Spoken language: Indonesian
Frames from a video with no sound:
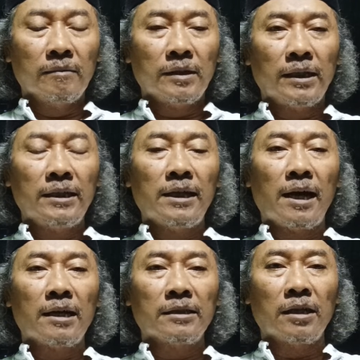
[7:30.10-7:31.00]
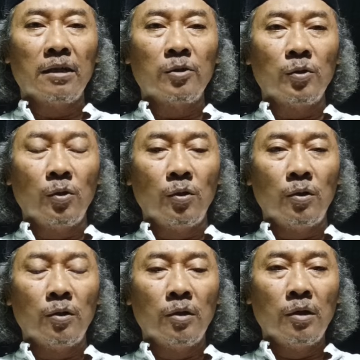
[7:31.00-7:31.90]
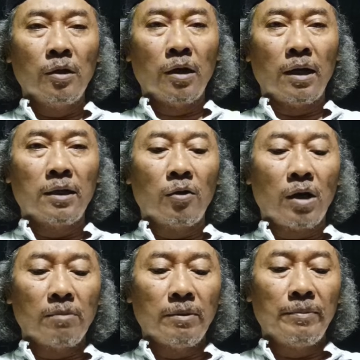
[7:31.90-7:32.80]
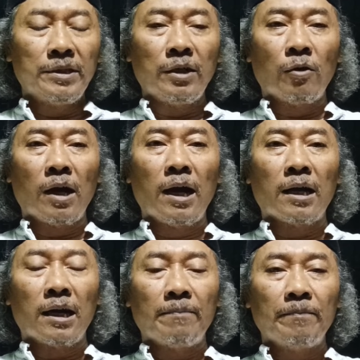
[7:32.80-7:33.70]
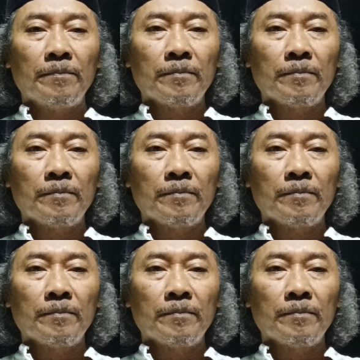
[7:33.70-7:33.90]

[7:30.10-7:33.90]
Jadi jangan asal tuduh ada orang membenci orang Arab.